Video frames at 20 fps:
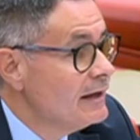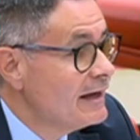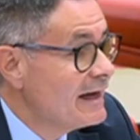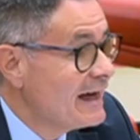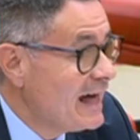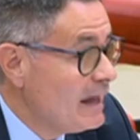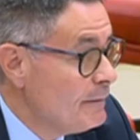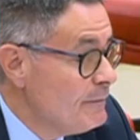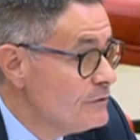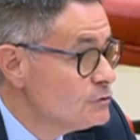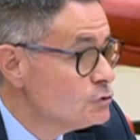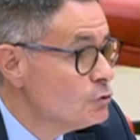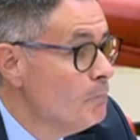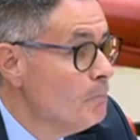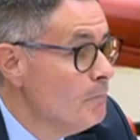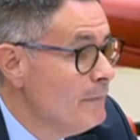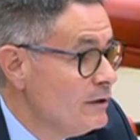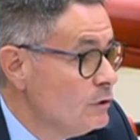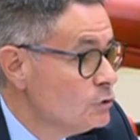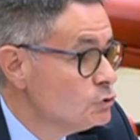cada vez
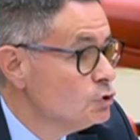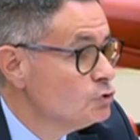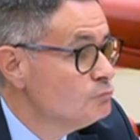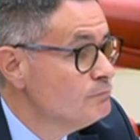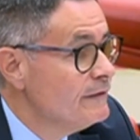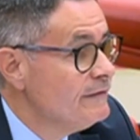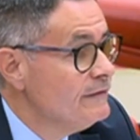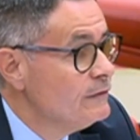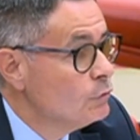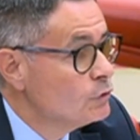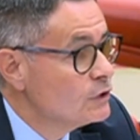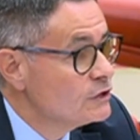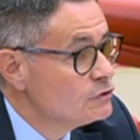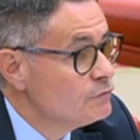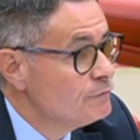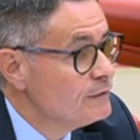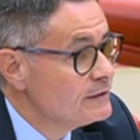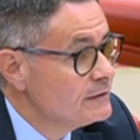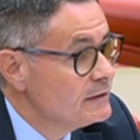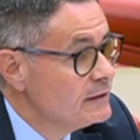son menos los médicos que
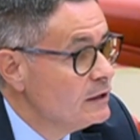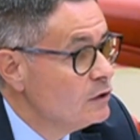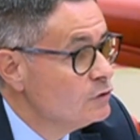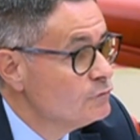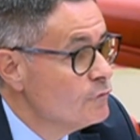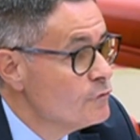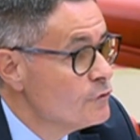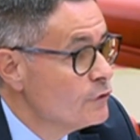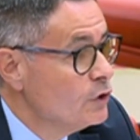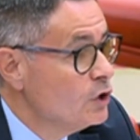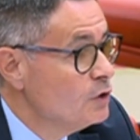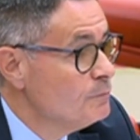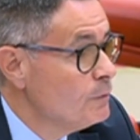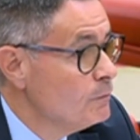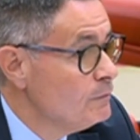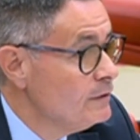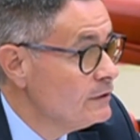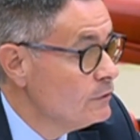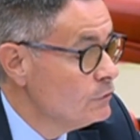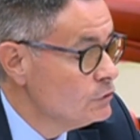se ofertan a los funcionarios
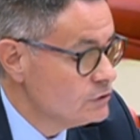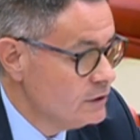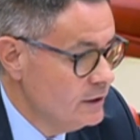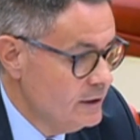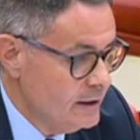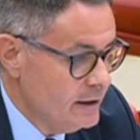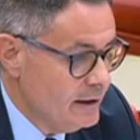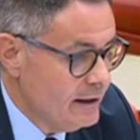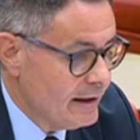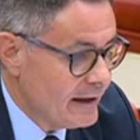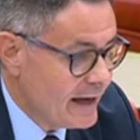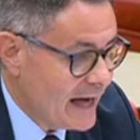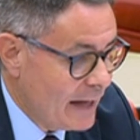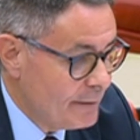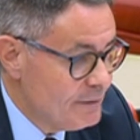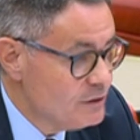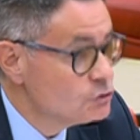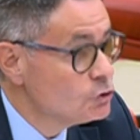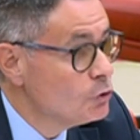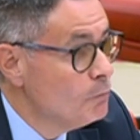públicos,
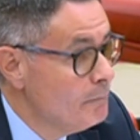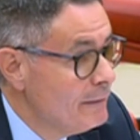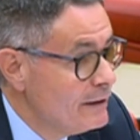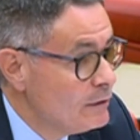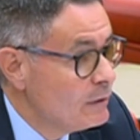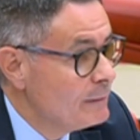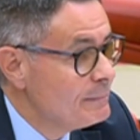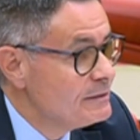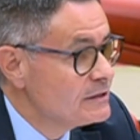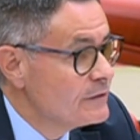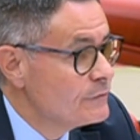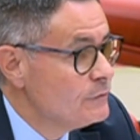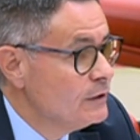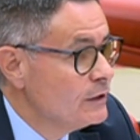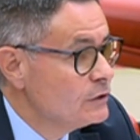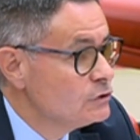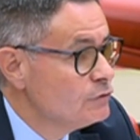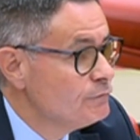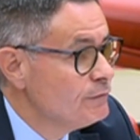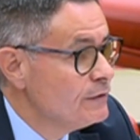cada vez son menos las
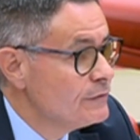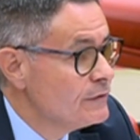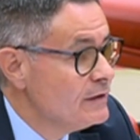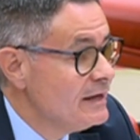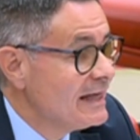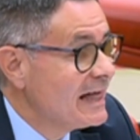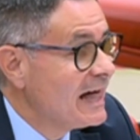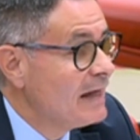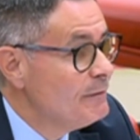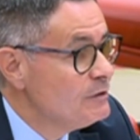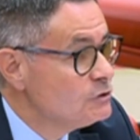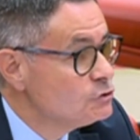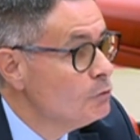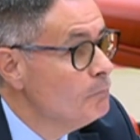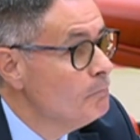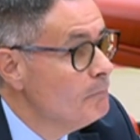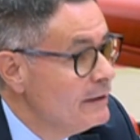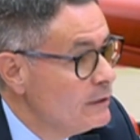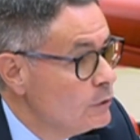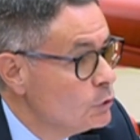prestaciones que se ofrecen y cada vez
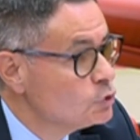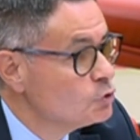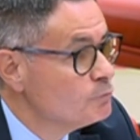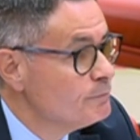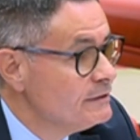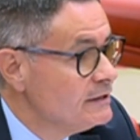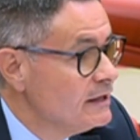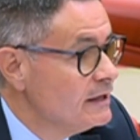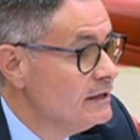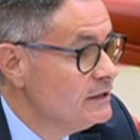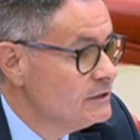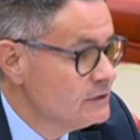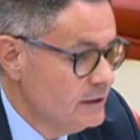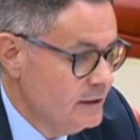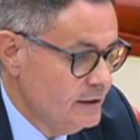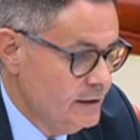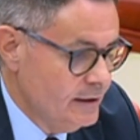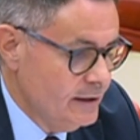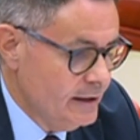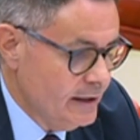son menos los hospitales
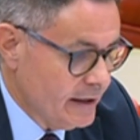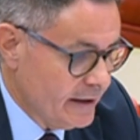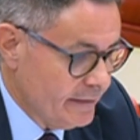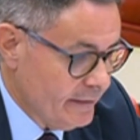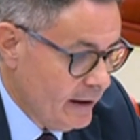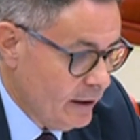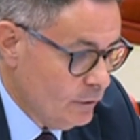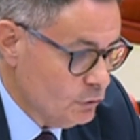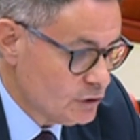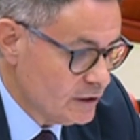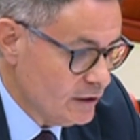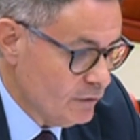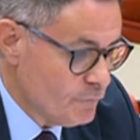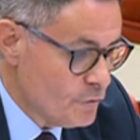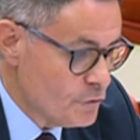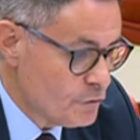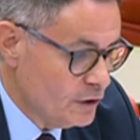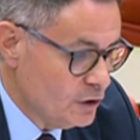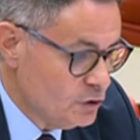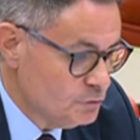a los que los
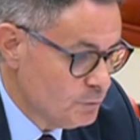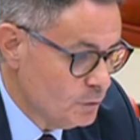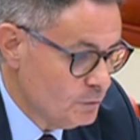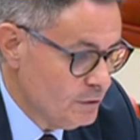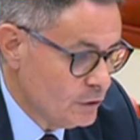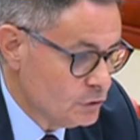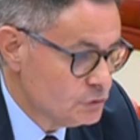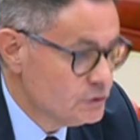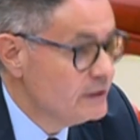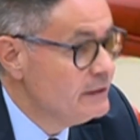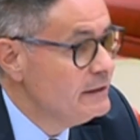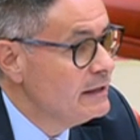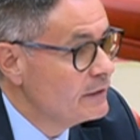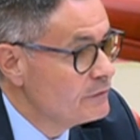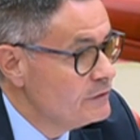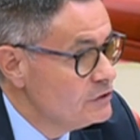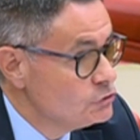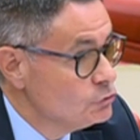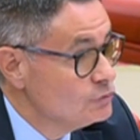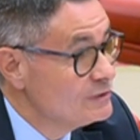funcionarios públicos tienen
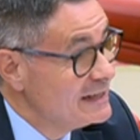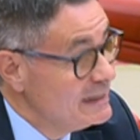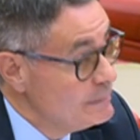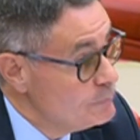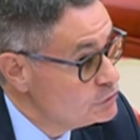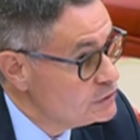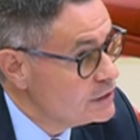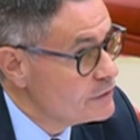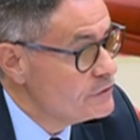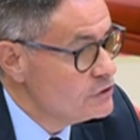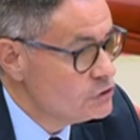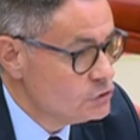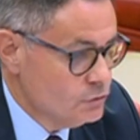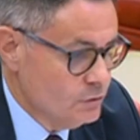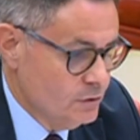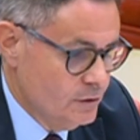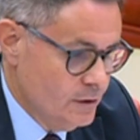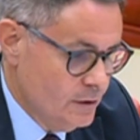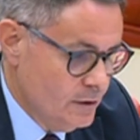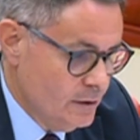acceso. Tenemos
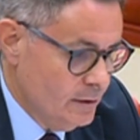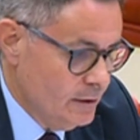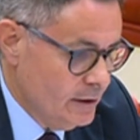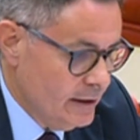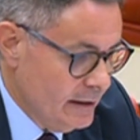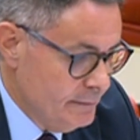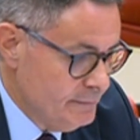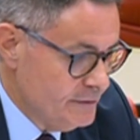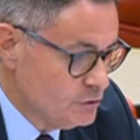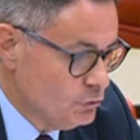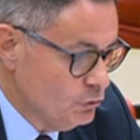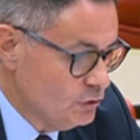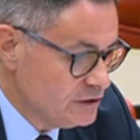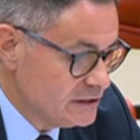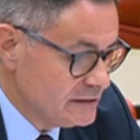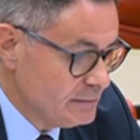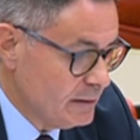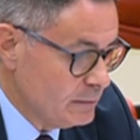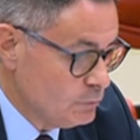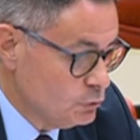acceso en virtud del
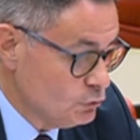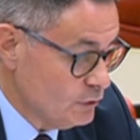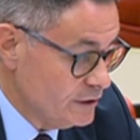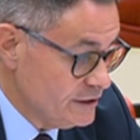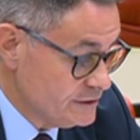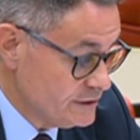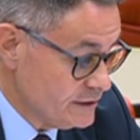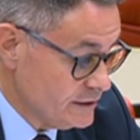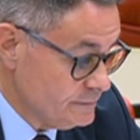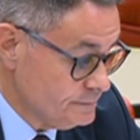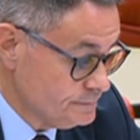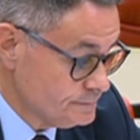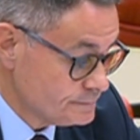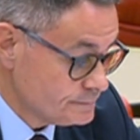sistema mutualista.